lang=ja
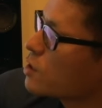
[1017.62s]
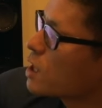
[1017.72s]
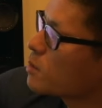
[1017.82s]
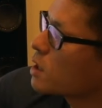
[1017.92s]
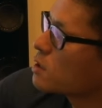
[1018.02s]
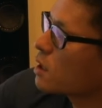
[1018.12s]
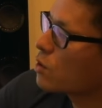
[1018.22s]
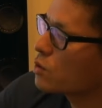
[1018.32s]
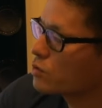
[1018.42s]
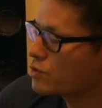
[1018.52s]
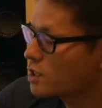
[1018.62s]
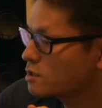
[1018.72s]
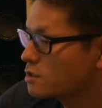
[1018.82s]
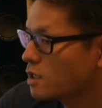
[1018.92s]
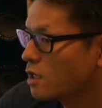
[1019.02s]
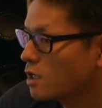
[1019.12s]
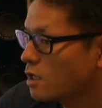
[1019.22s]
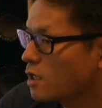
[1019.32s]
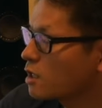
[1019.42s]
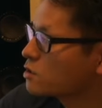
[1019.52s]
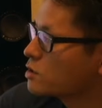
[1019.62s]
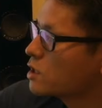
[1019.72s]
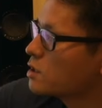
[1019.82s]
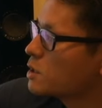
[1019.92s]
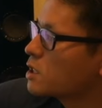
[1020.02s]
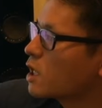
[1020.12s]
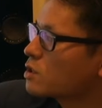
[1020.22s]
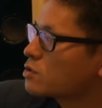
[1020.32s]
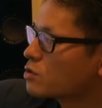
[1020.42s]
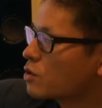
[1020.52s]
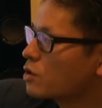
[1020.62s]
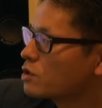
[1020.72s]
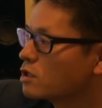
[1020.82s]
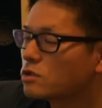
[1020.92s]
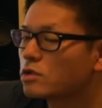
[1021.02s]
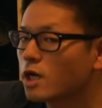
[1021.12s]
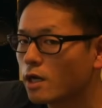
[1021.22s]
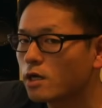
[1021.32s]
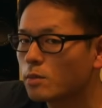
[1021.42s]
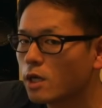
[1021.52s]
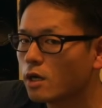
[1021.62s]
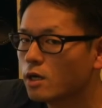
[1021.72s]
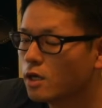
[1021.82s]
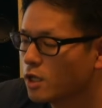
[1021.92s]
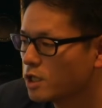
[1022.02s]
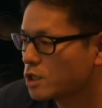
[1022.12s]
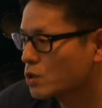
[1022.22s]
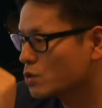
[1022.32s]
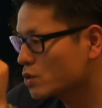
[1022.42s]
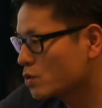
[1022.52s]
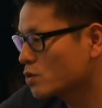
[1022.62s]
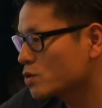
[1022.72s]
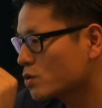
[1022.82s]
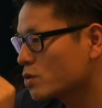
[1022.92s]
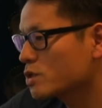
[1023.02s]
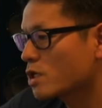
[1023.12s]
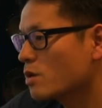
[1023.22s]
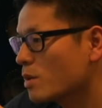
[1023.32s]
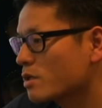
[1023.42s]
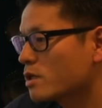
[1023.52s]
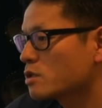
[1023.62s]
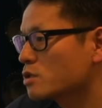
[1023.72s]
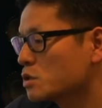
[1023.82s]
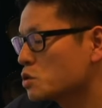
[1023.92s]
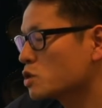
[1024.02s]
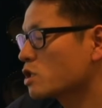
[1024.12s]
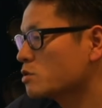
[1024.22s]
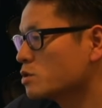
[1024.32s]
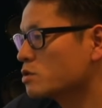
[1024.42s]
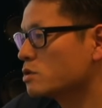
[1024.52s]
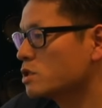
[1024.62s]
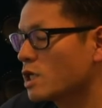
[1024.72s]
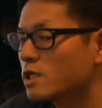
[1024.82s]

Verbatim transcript: の選び方、この2つがクリエイティビティがあるぞと言えるのであれば、一つ一つの素材は全く著作物に